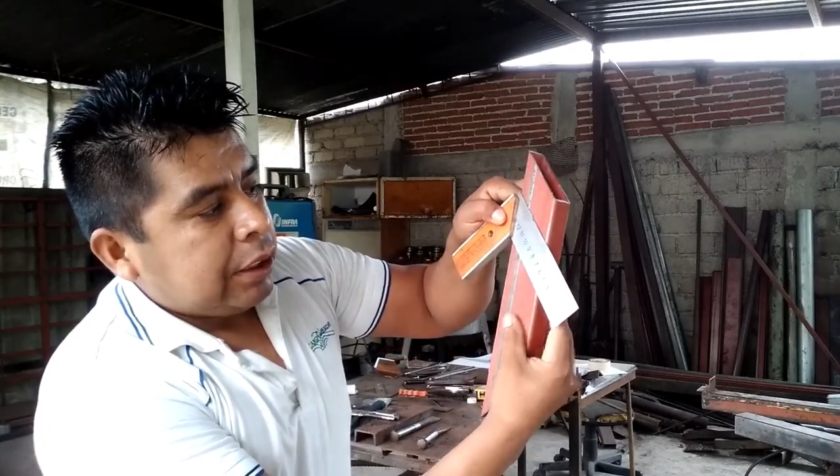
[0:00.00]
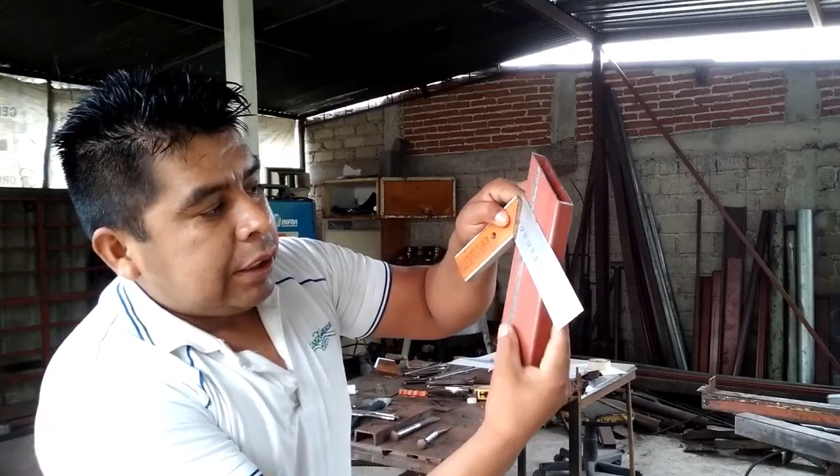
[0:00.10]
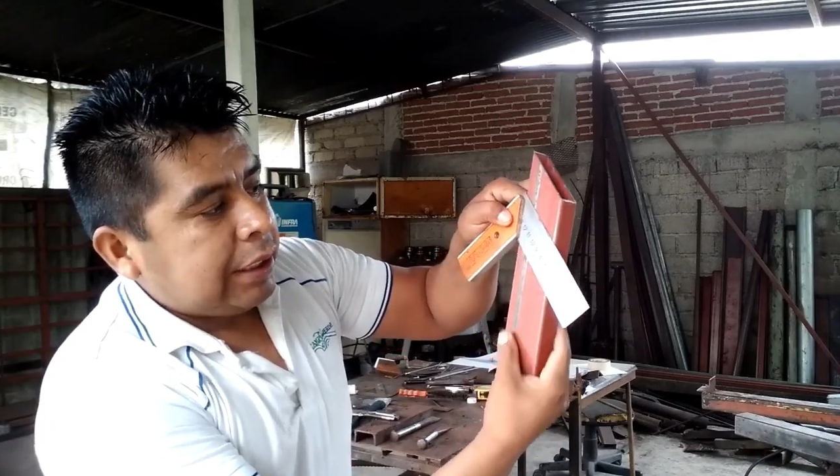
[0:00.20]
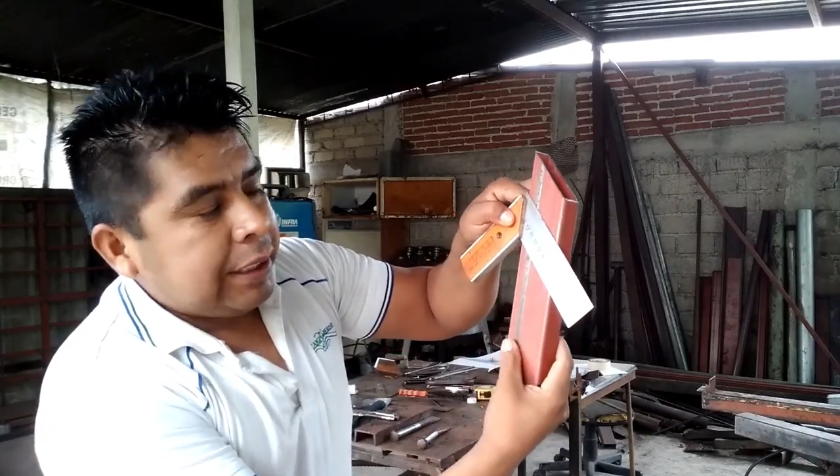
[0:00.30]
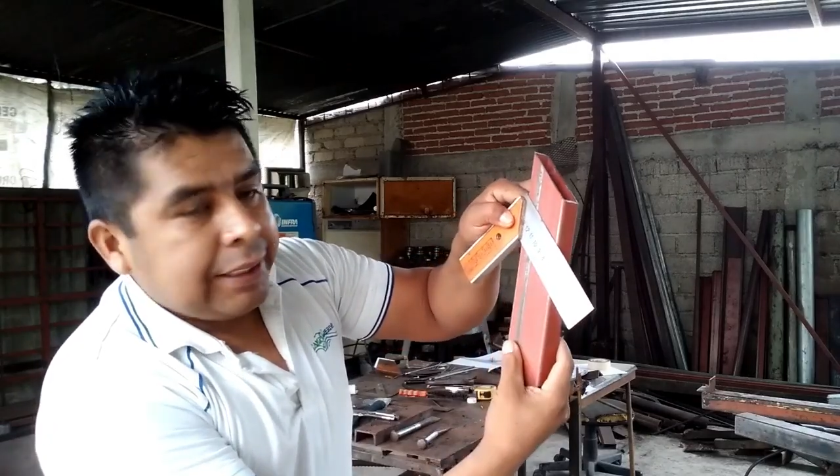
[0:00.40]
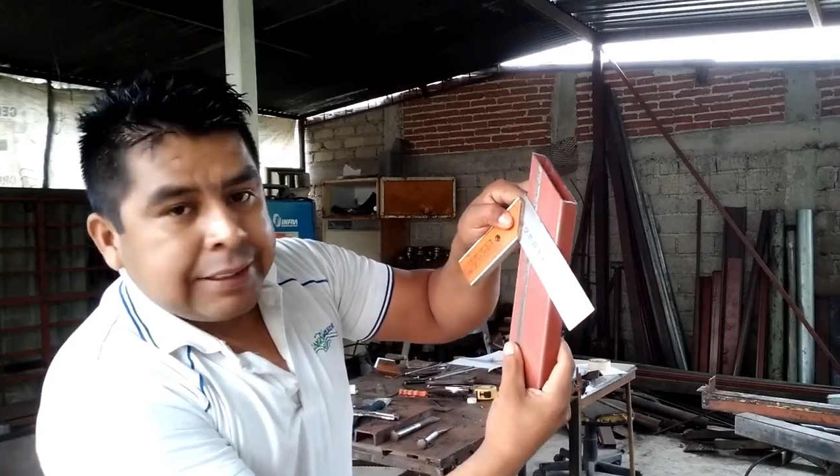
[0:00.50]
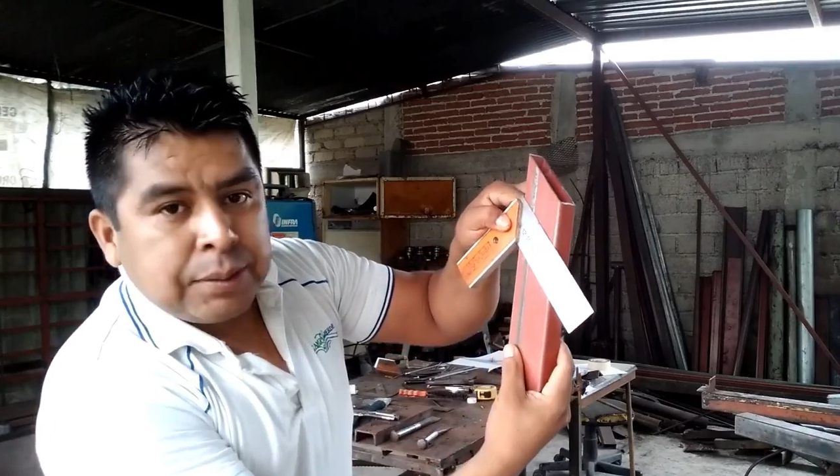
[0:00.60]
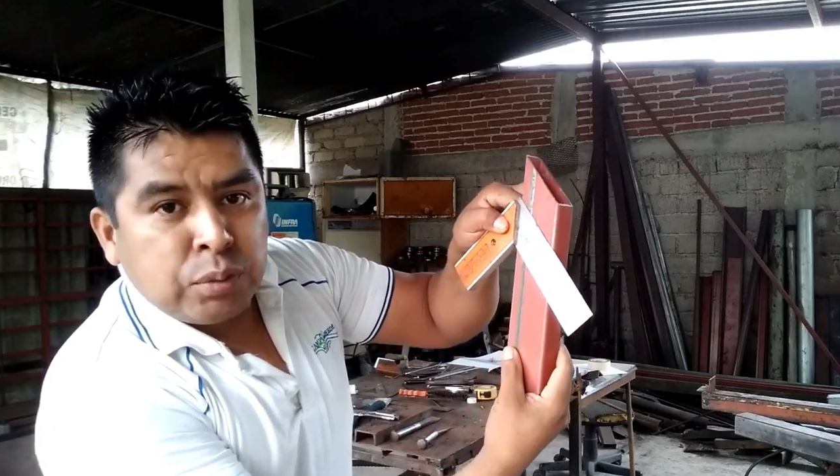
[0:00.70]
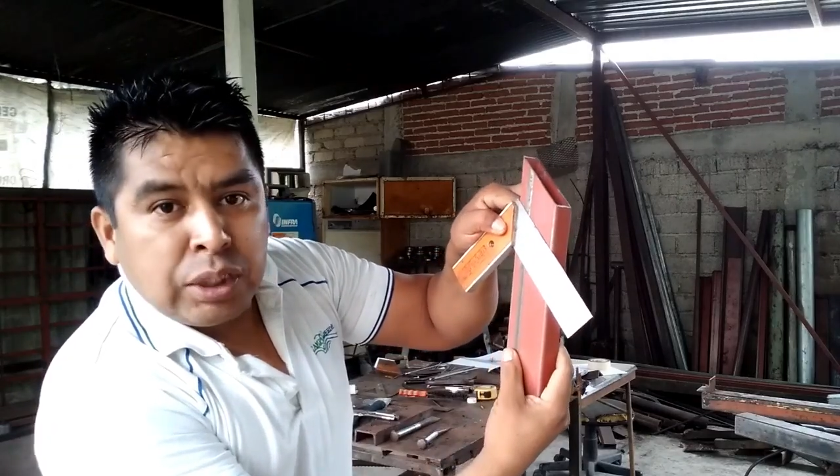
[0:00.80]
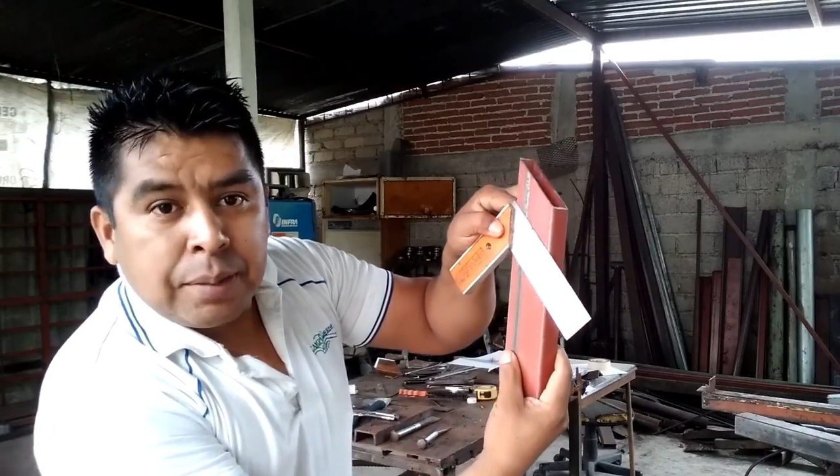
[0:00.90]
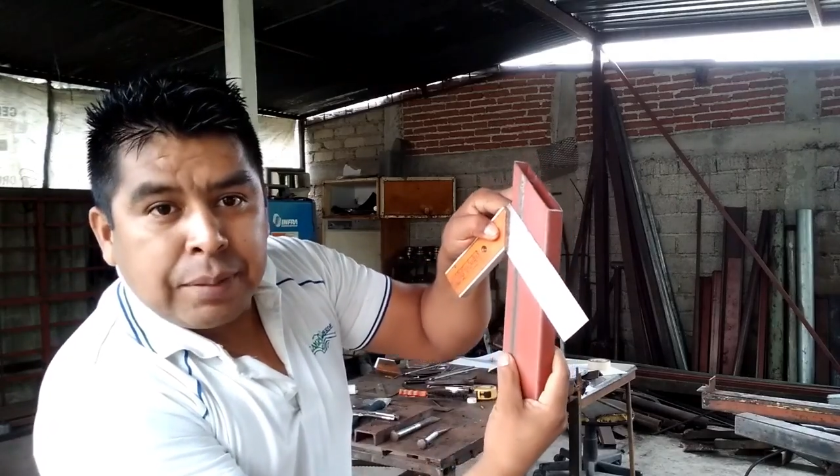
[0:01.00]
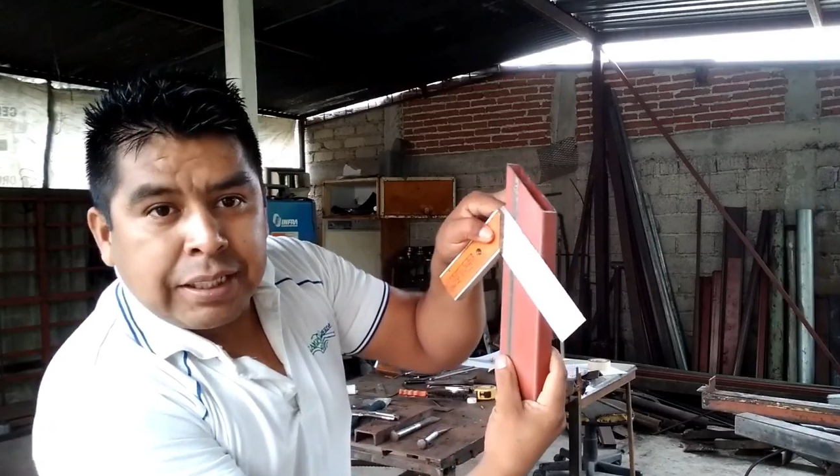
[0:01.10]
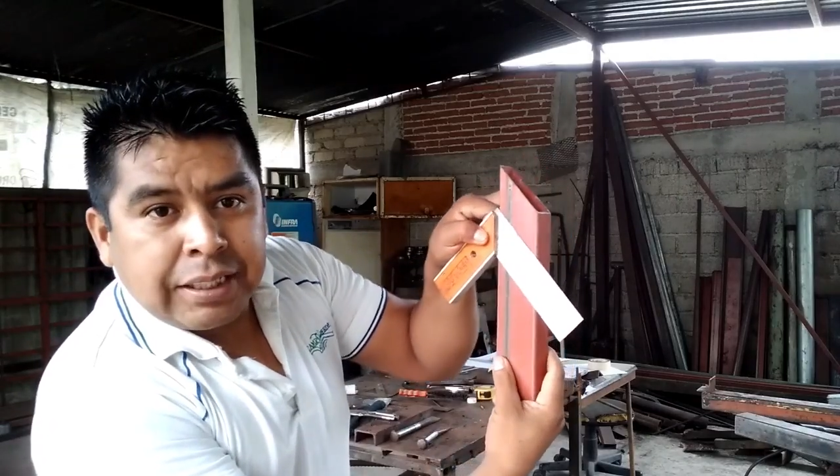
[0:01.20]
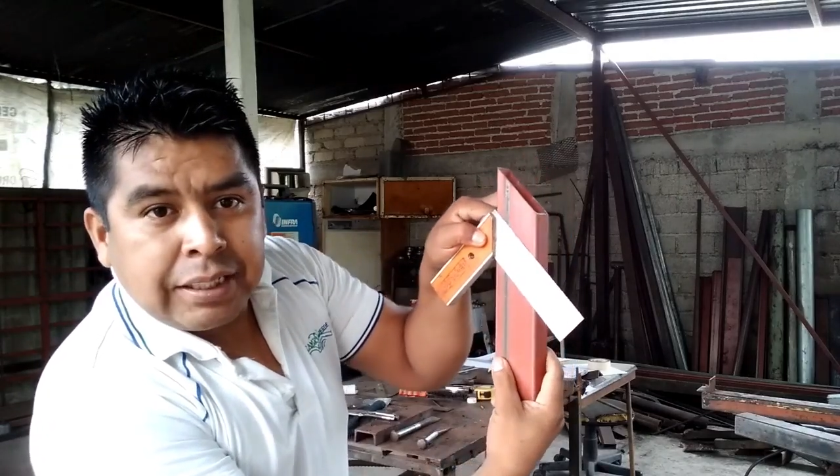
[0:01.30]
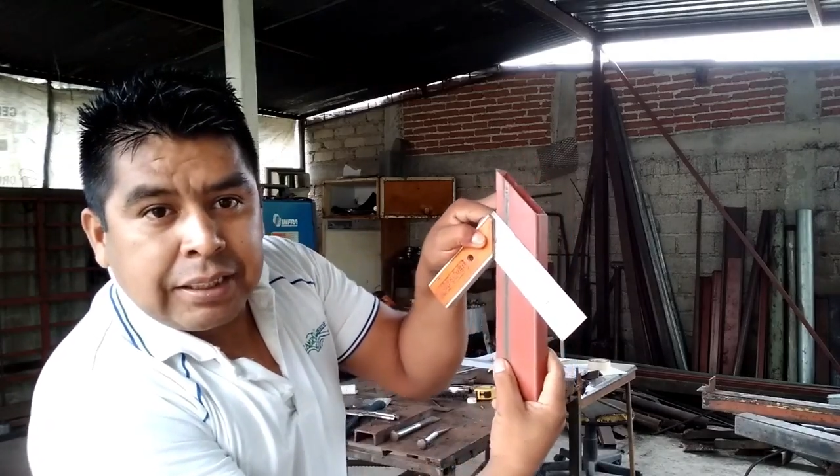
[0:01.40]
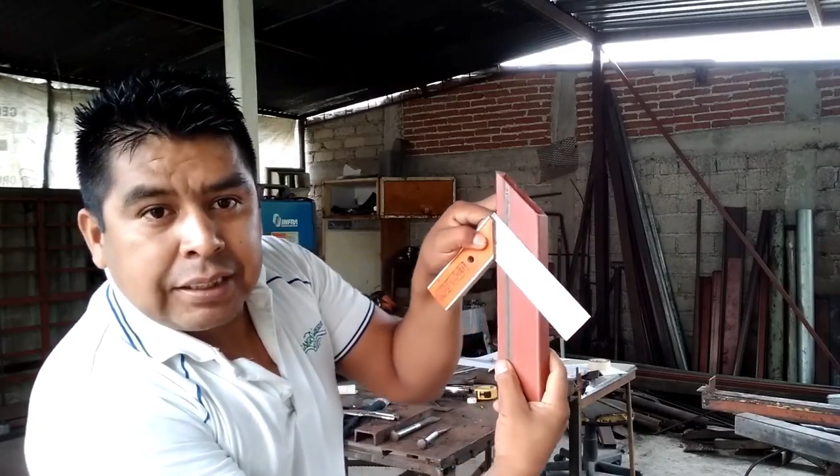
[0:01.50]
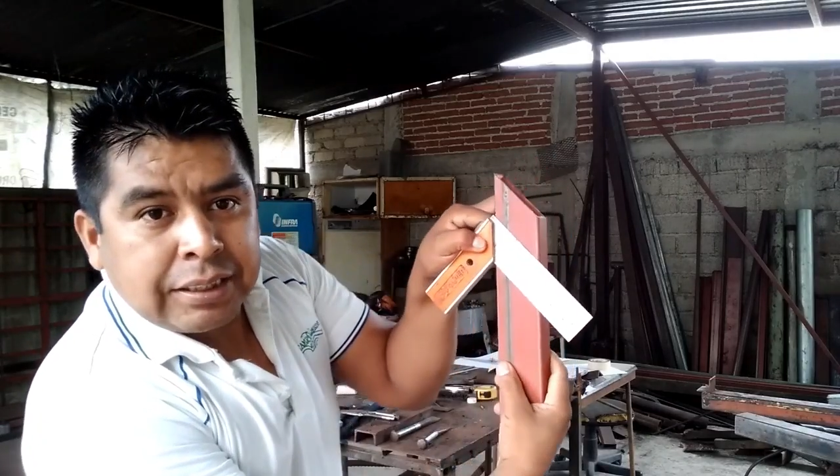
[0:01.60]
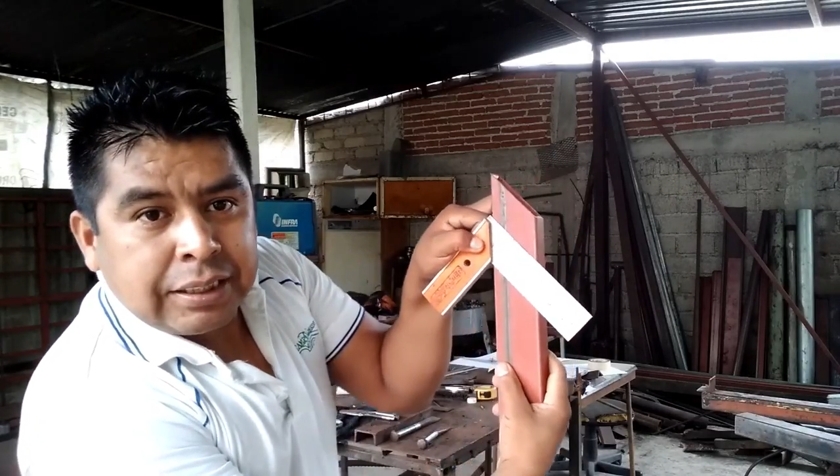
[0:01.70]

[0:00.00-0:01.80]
Y ahí hacemos la marca